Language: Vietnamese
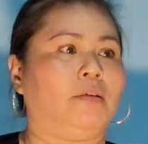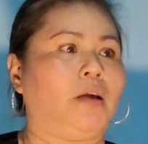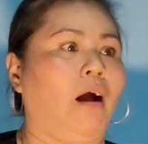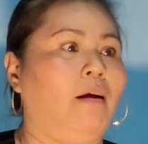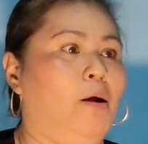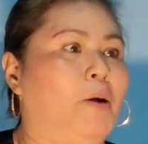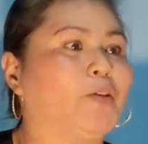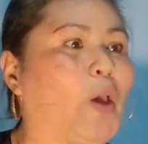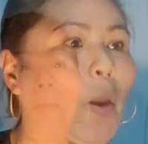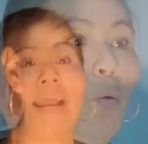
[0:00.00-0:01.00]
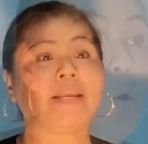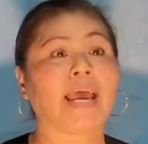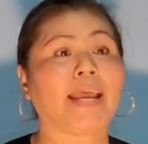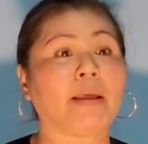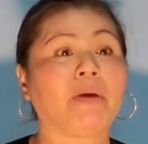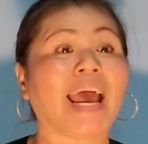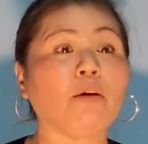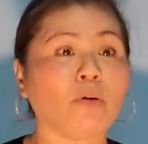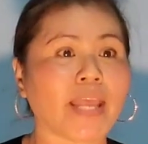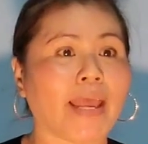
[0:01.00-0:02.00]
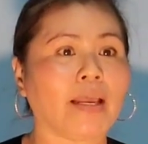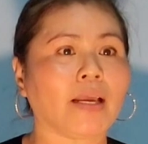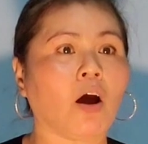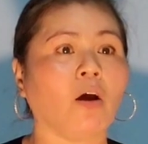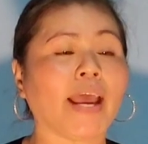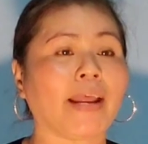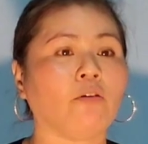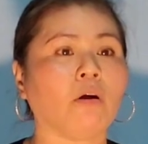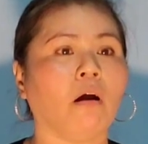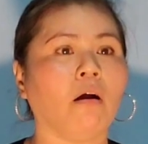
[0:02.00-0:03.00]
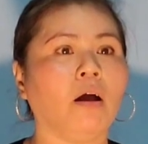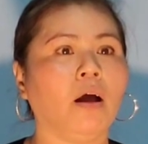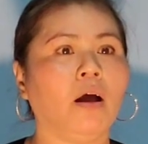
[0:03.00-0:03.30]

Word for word: Trời ơi bá xỉu luôn. Dì Hai đẹp gái quá vậy, cái hỏi ai đâu con.